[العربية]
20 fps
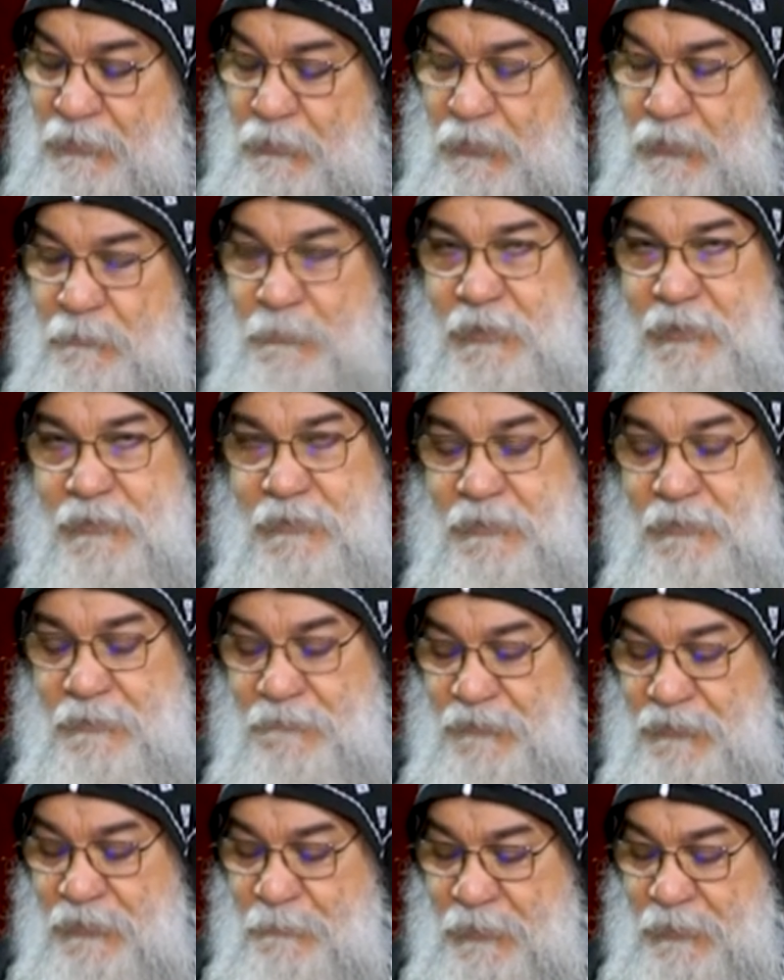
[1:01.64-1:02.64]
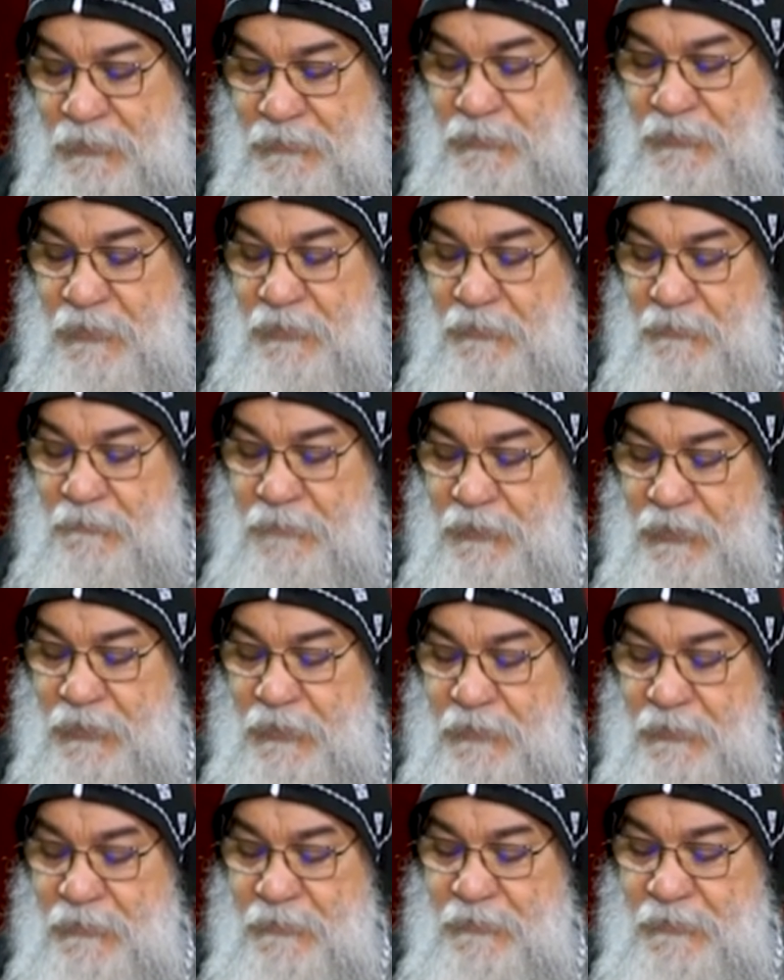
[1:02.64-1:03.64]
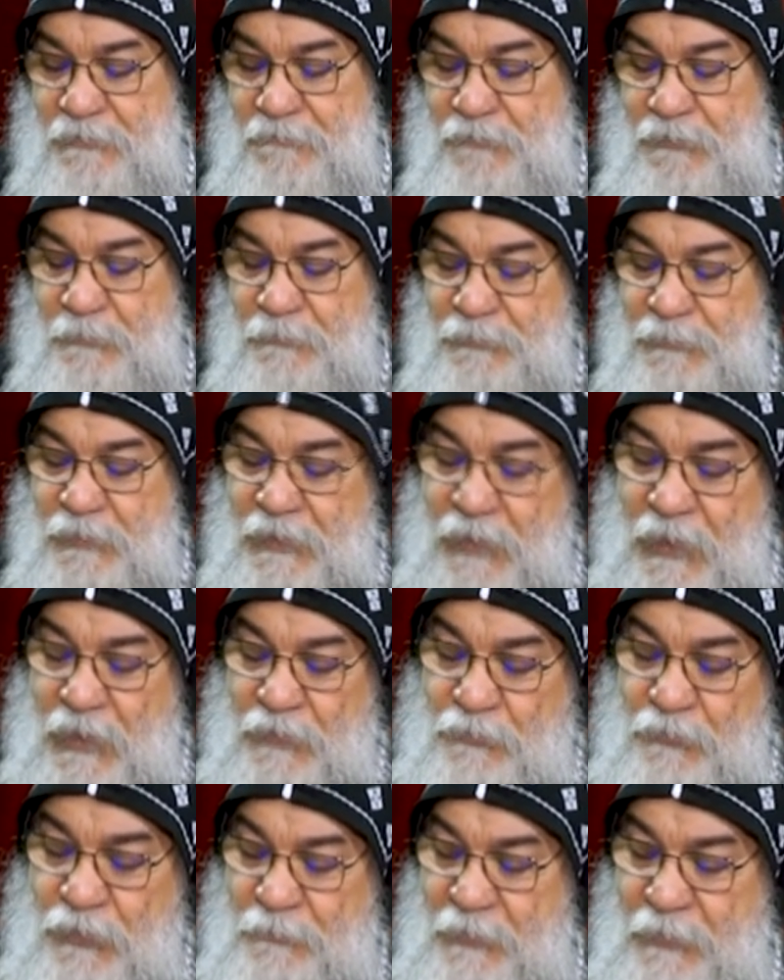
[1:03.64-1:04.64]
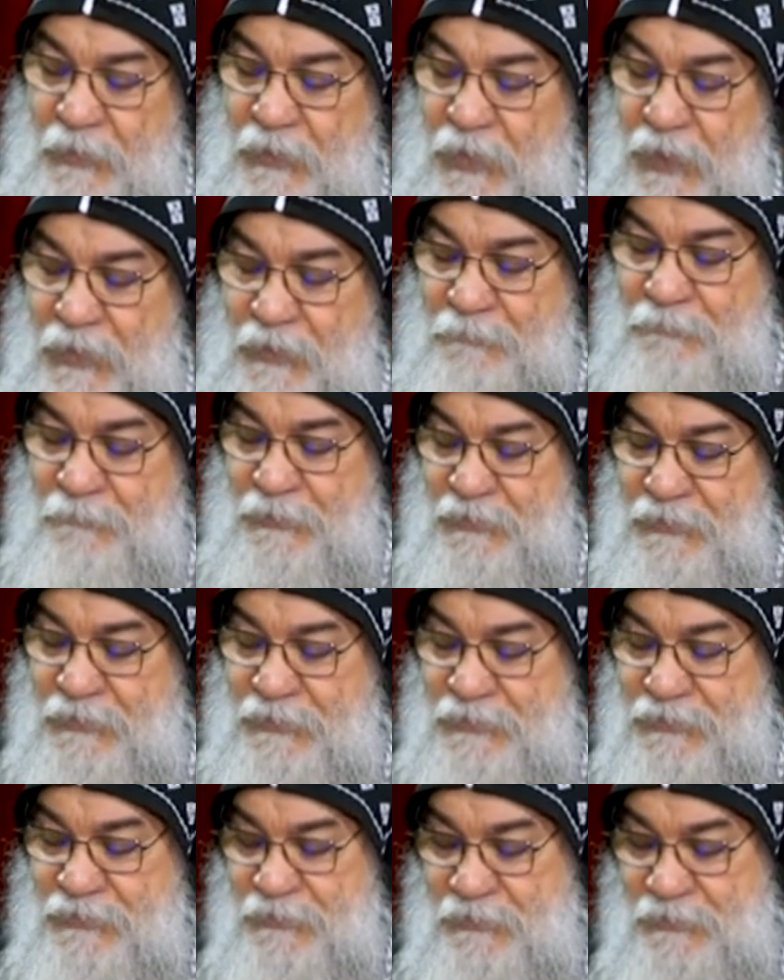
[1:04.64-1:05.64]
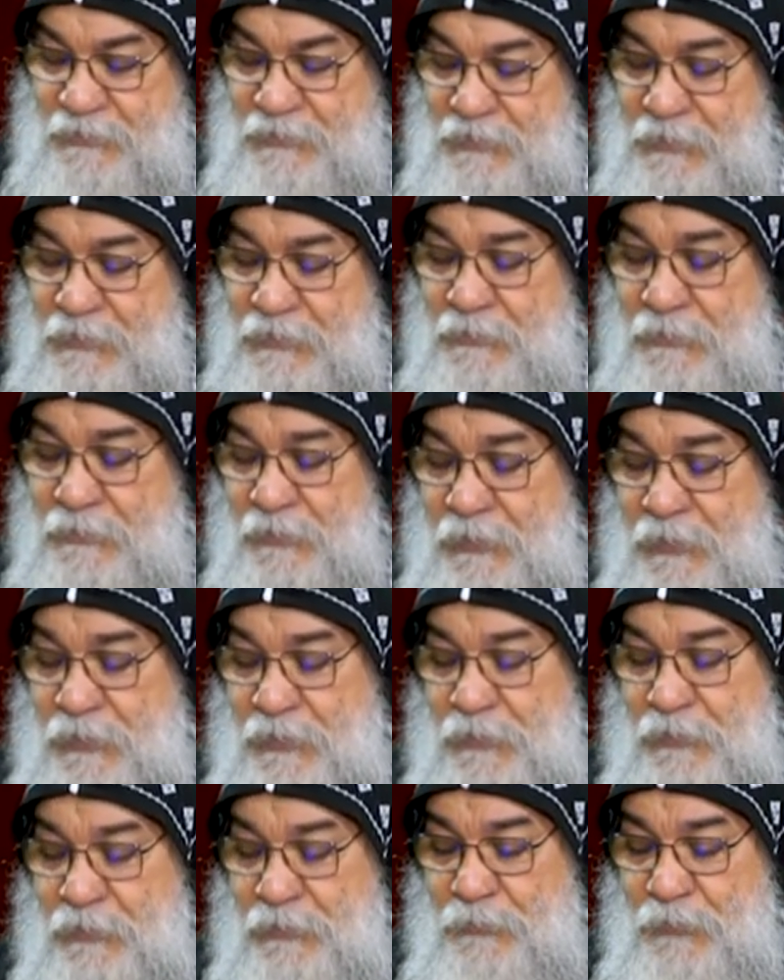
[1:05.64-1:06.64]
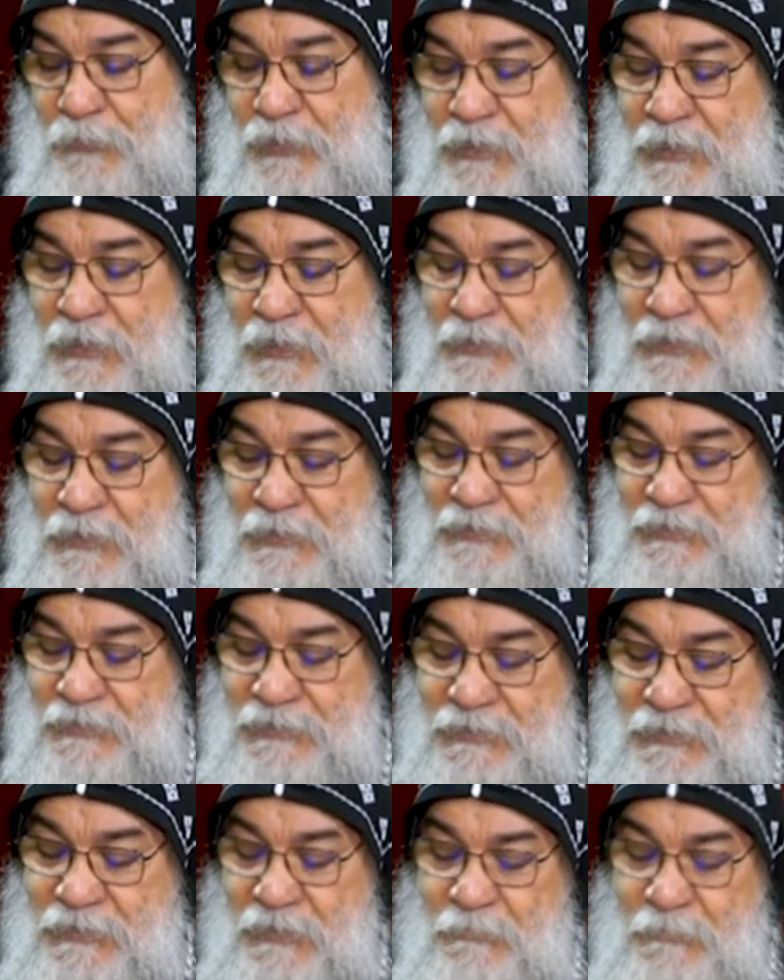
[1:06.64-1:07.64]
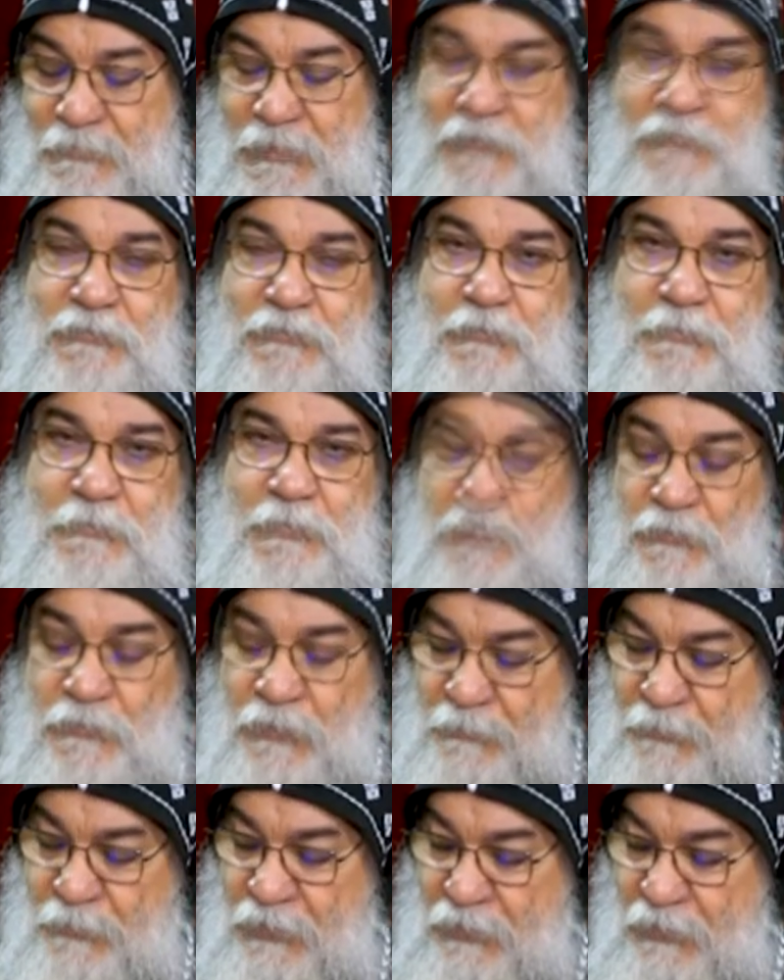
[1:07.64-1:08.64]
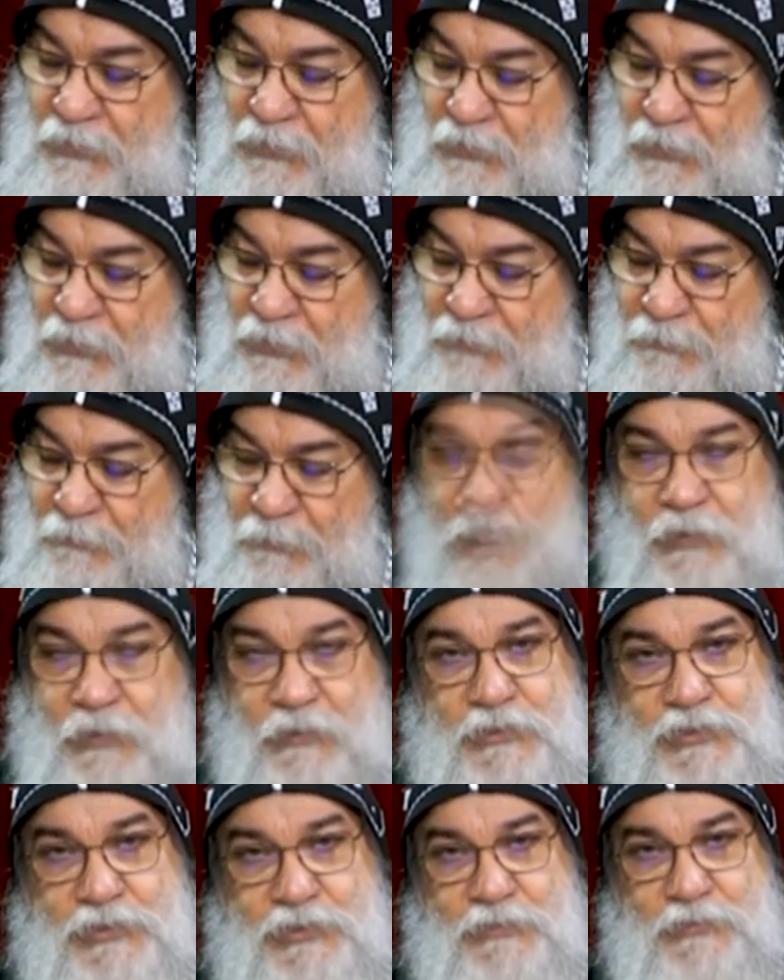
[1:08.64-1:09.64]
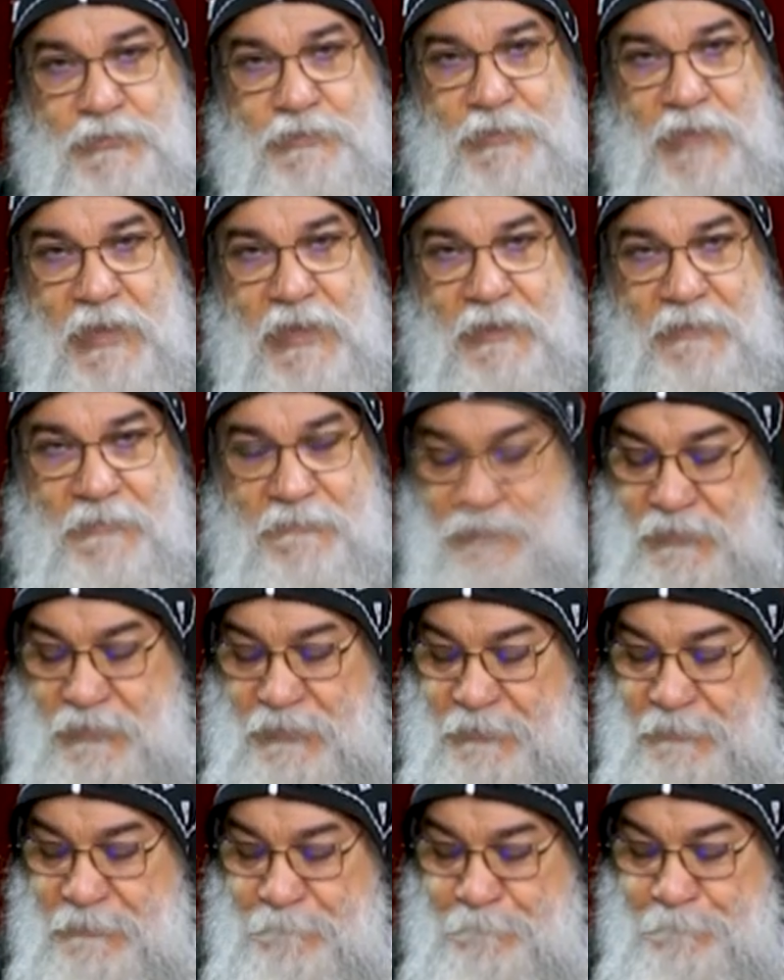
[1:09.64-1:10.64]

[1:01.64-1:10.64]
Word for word: والمرأة في بطنها فامتنع الوباء عن بني إسرائيل وكان الذين ماتوا بالوباء أربعة وعشرون ألفاً